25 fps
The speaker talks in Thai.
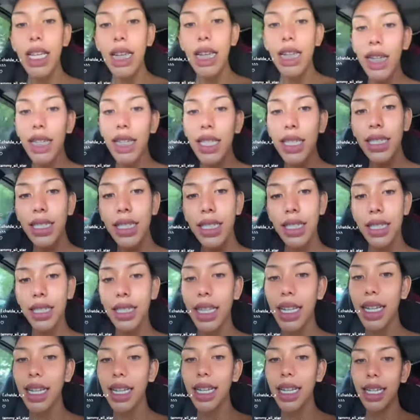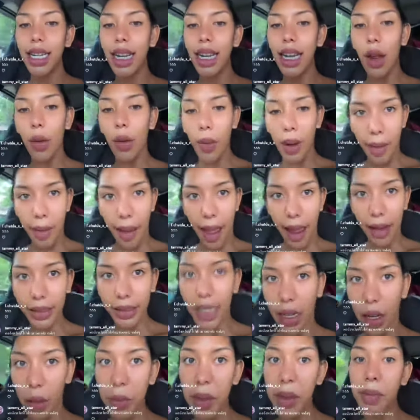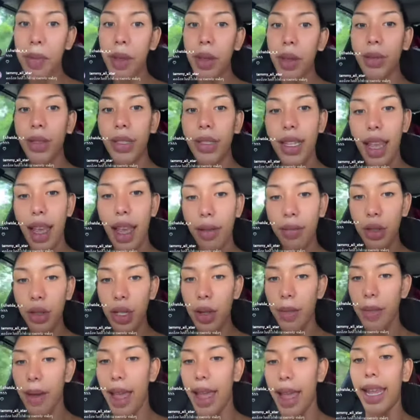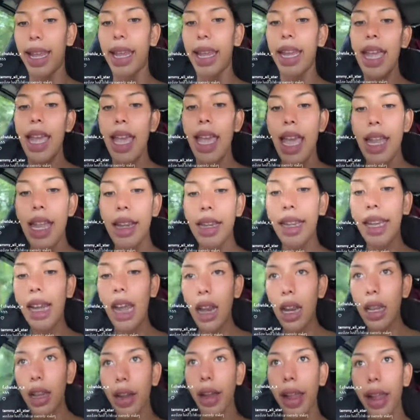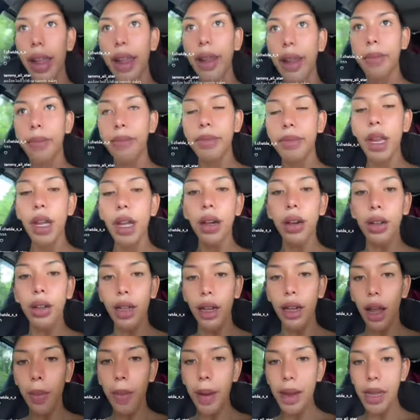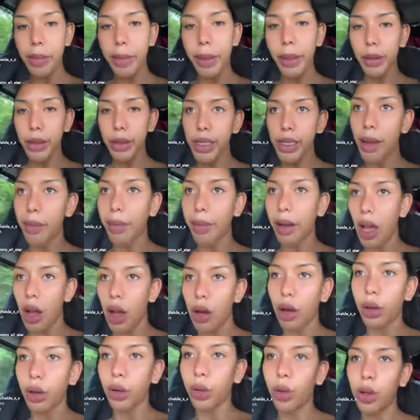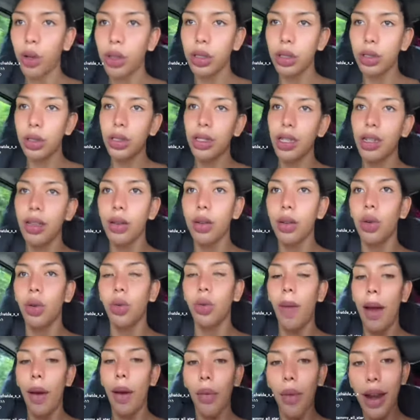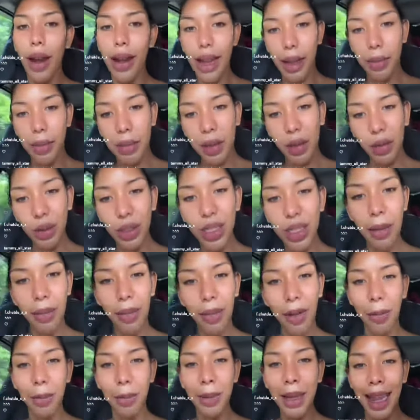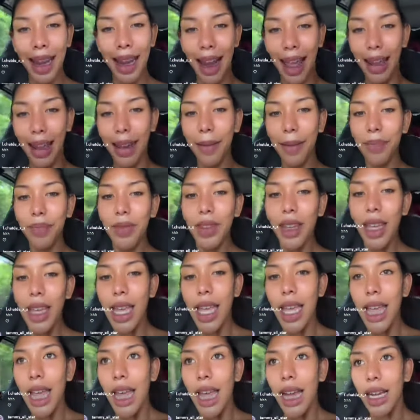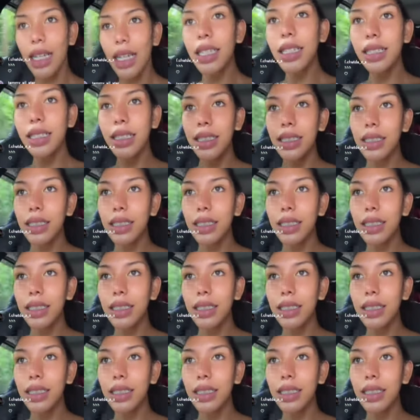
คือที่ที่เราไปพักเนี่ยเขามีมิวเซียมใช่ไหมนี่ก็เลยเดินเข้าไปในมิวเซียมเขาแล้วทุกคนรู้ปะว่าในมิวเซียมเขามีอะไร คือ